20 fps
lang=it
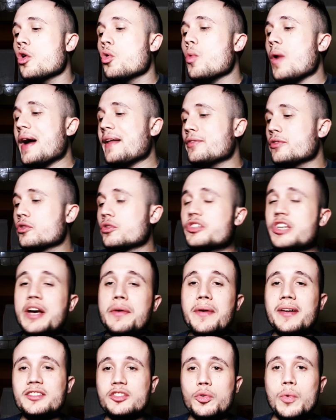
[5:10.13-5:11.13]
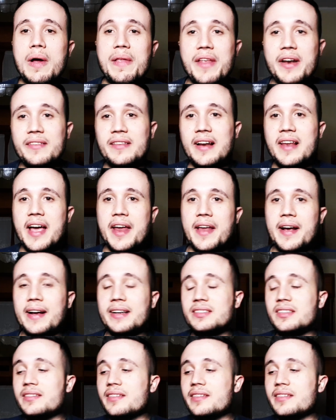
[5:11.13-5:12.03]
quando c'è una squadra italiana che si